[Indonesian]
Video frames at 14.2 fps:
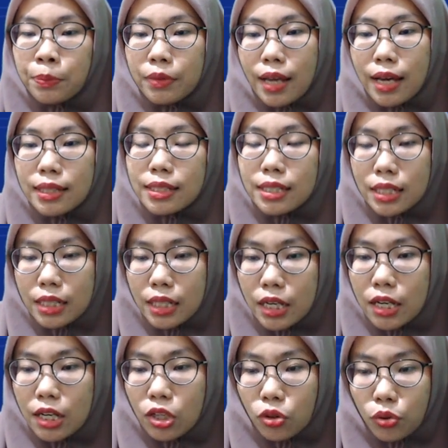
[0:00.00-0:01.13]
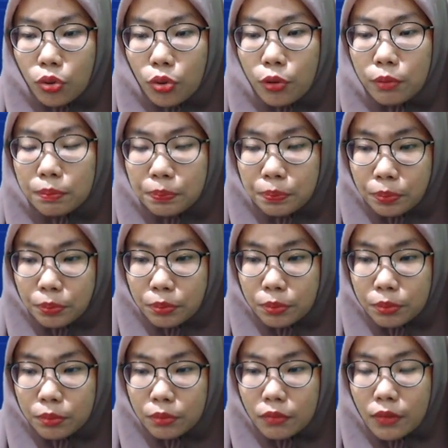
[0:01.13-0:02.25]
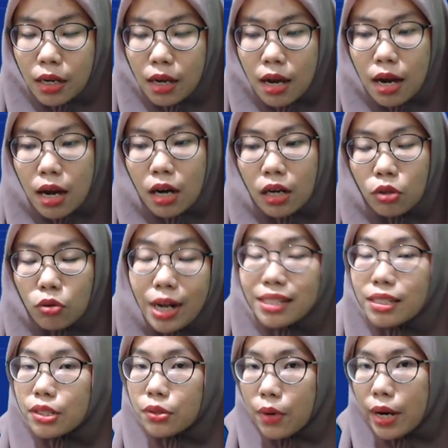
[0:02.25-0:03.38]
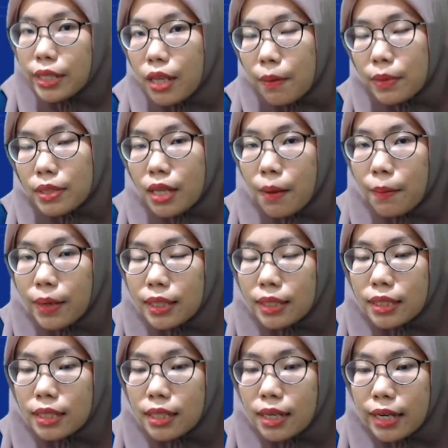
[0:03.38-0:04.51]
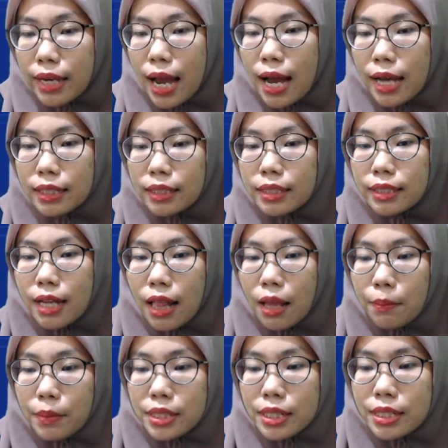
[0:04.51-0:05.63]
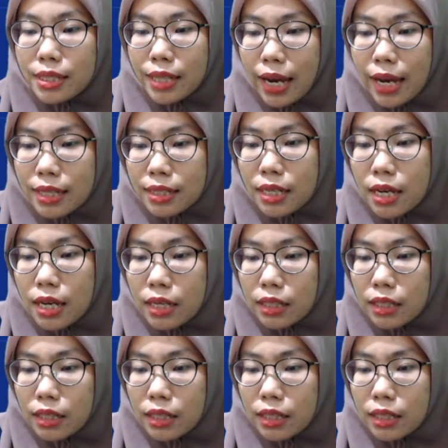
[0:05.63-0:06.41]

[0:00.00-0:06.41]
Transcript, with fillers: Nah, di sini itu uh, kurang sesuai sama yang ada di dalam isi teks.